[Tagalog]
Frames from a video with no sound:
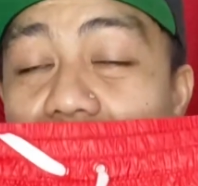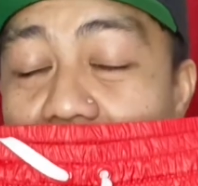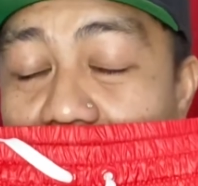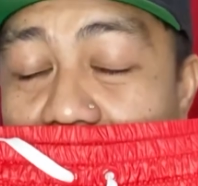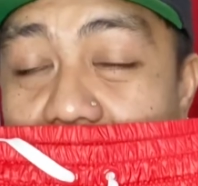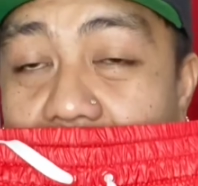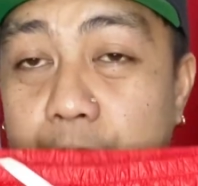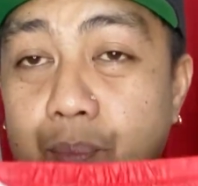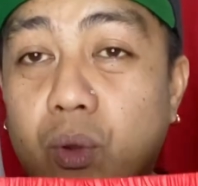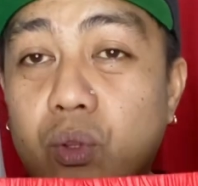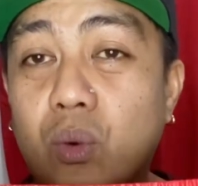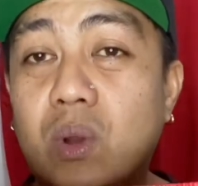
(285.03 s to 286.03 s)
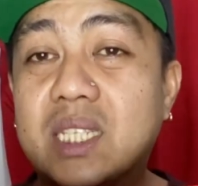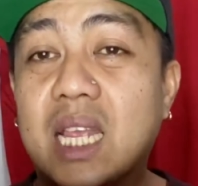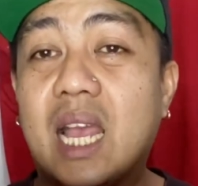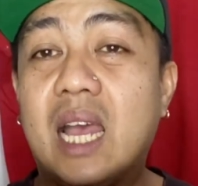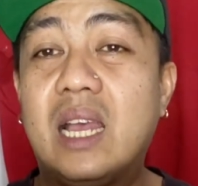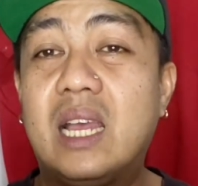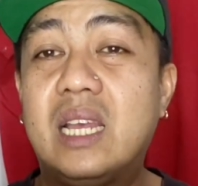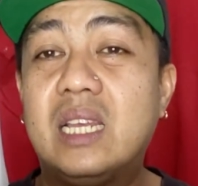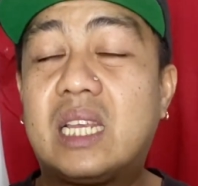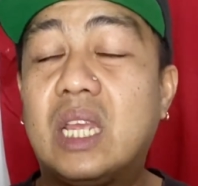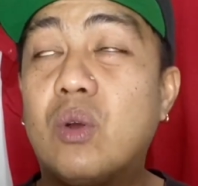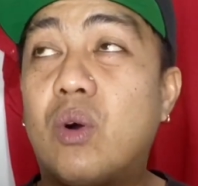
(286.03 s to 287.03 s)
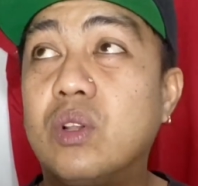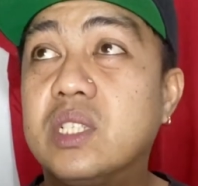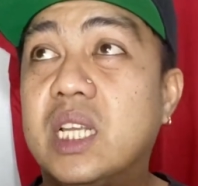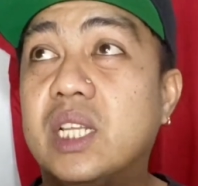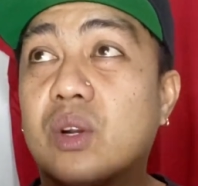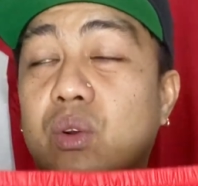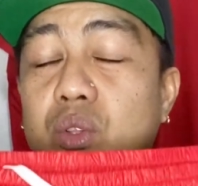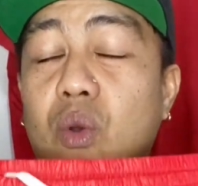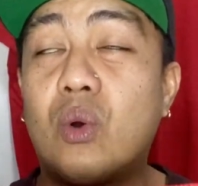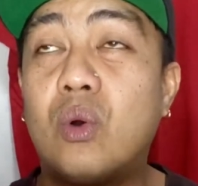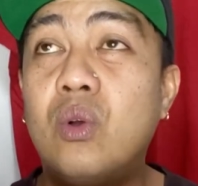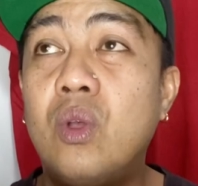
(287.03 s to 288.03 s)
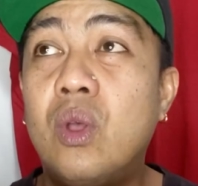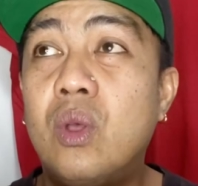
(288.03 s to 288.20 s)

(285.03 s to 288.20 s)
Ikikip ko to kasi nga kinoconsider ko tong